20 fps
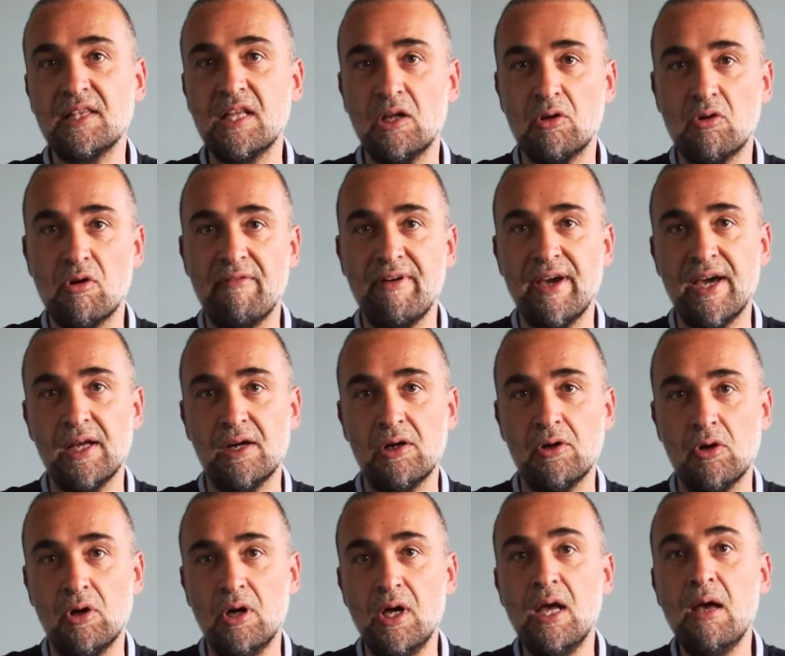del
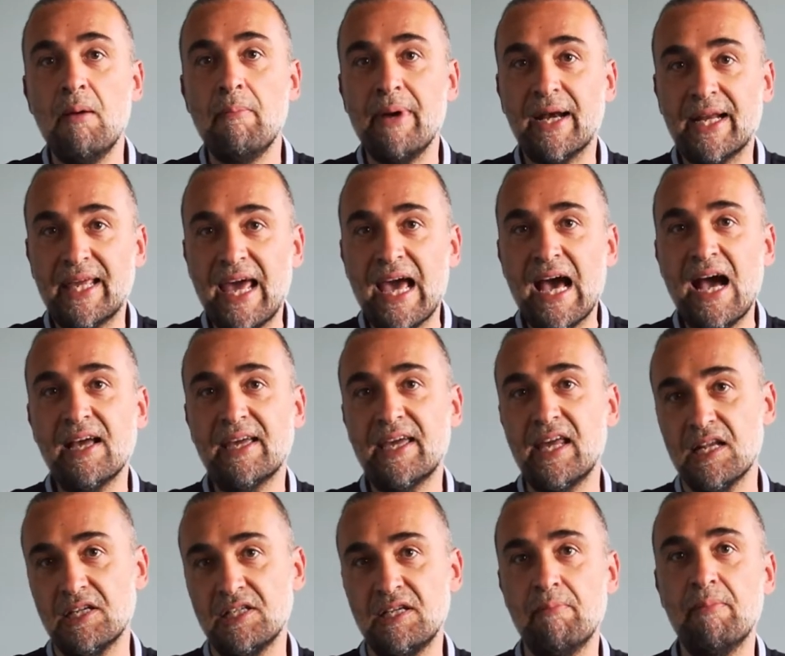governo, perché anche
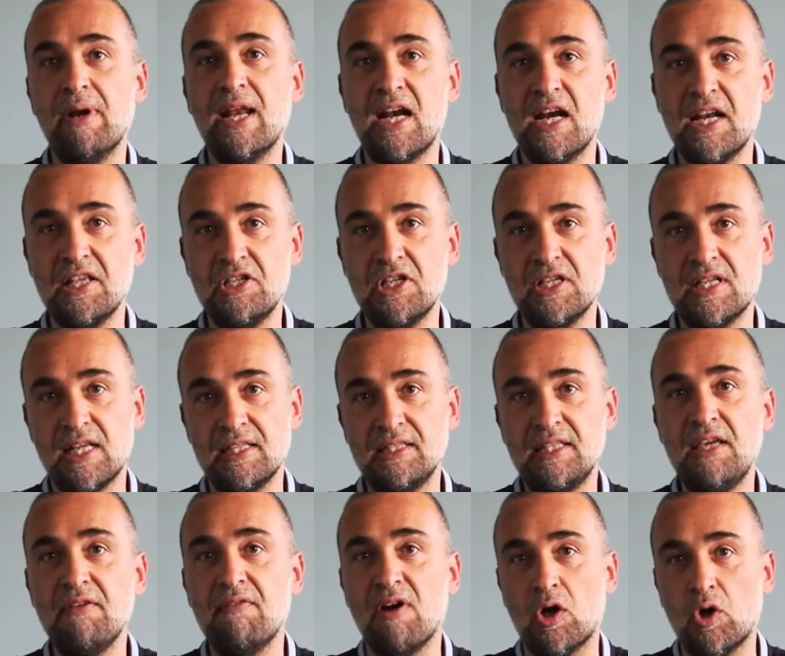l'Assemblea
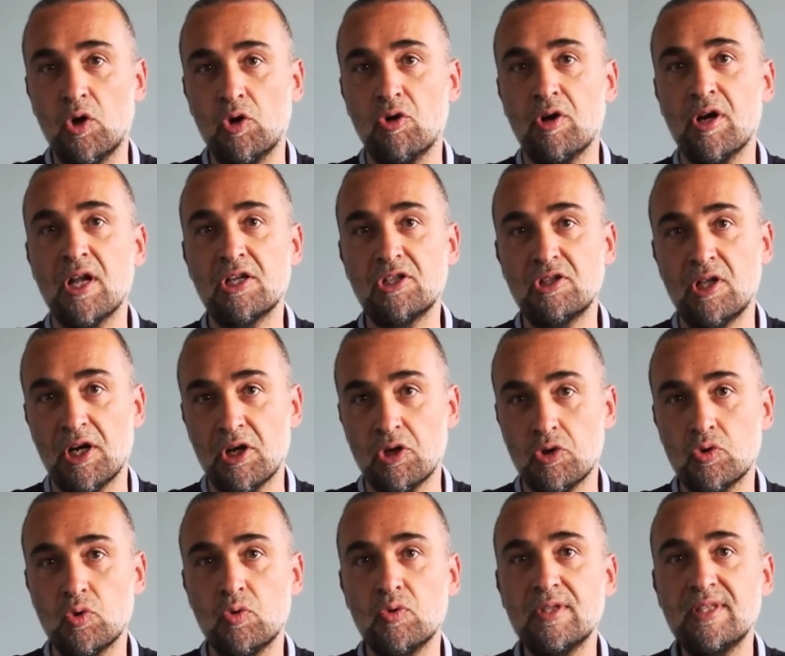legislativa con una nostra
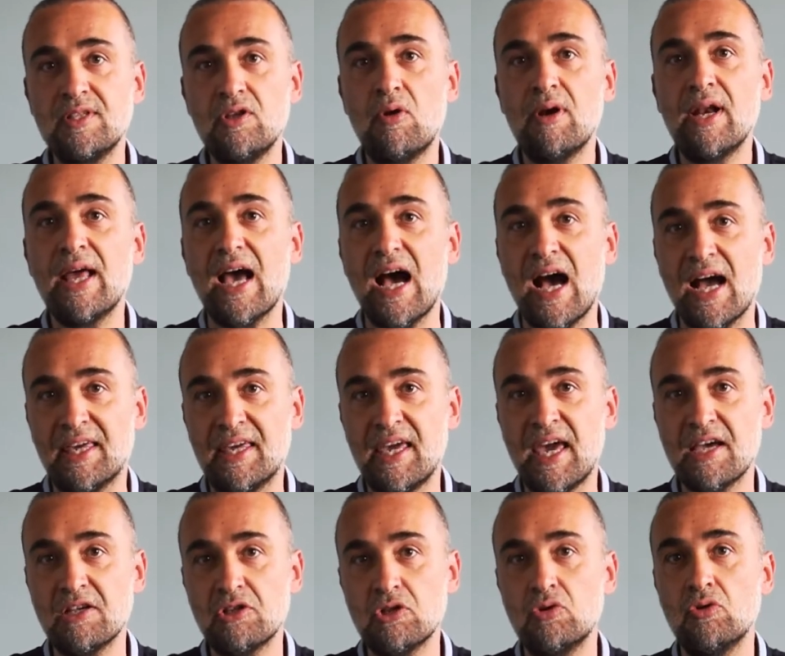risoluzione ha
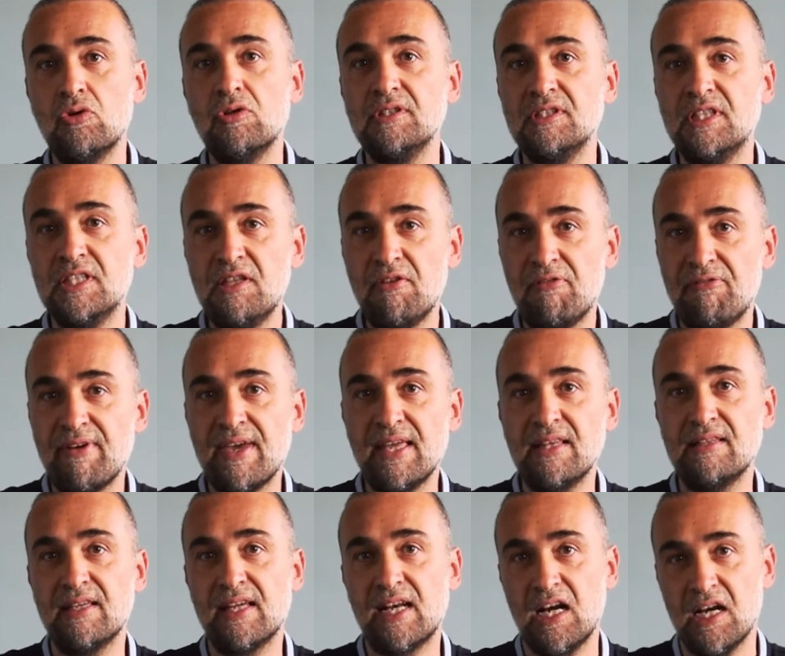chiesto di
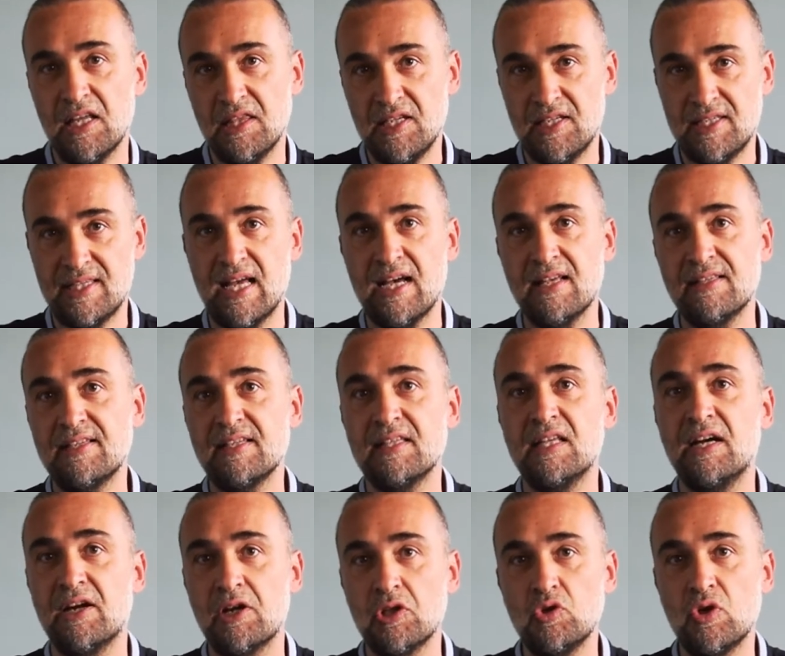difendere le distanze
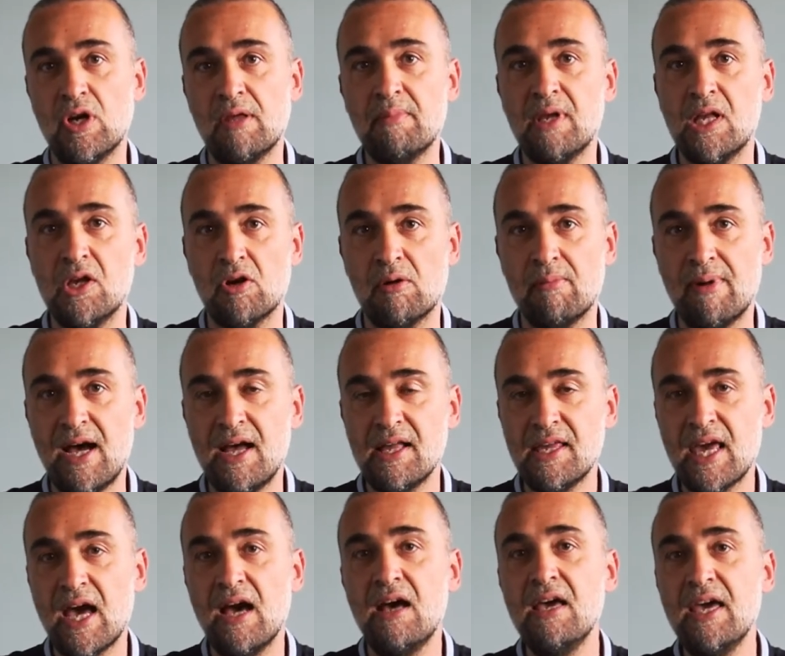della Regione
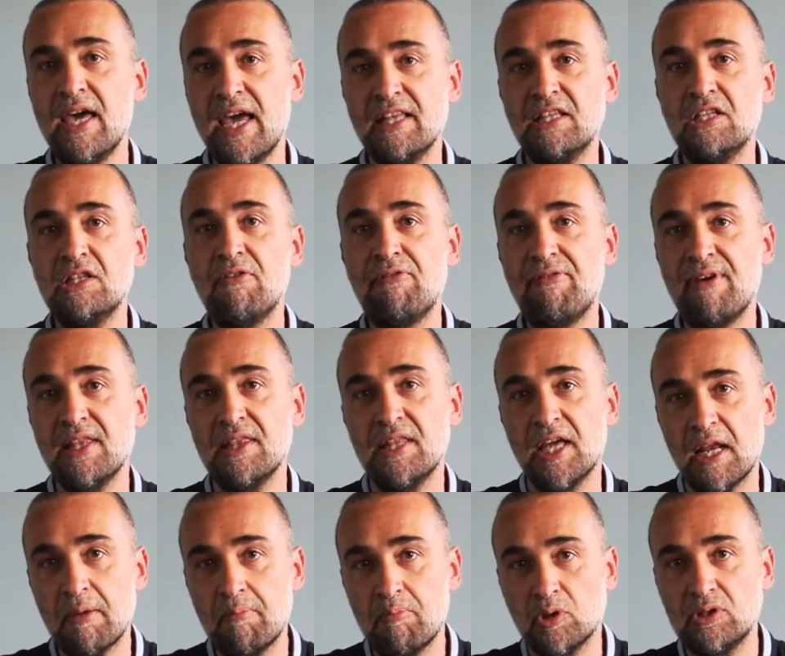Emilia-Romagna e di
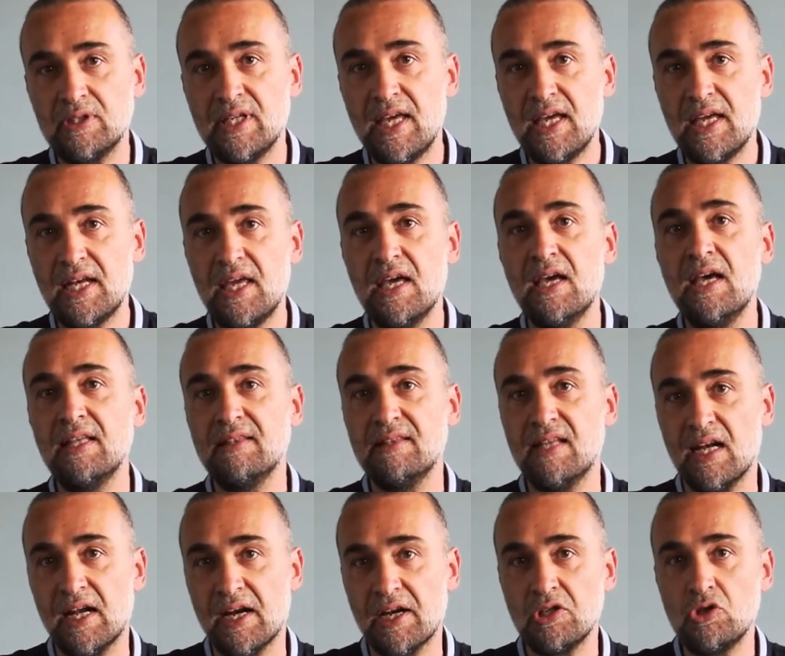difendere i poteri
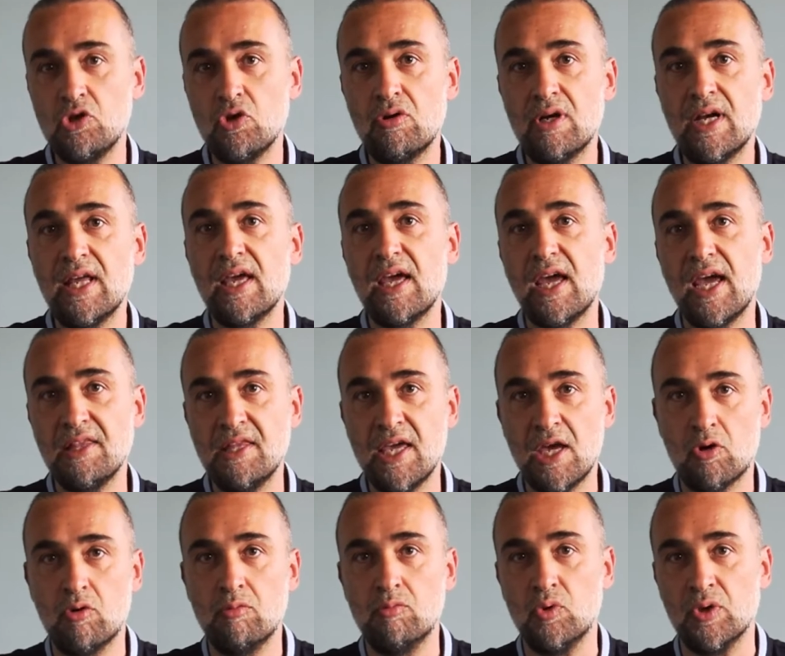della Regione e
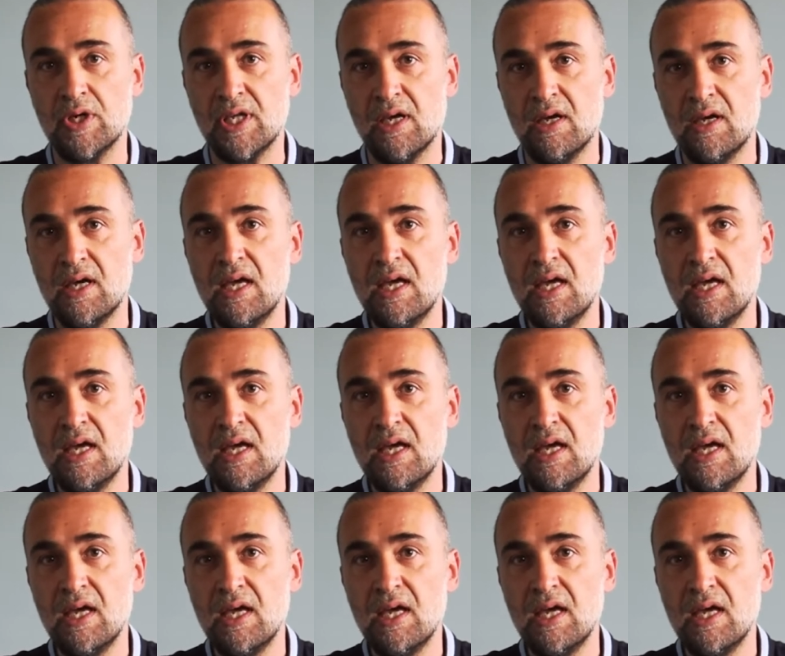dei comuni.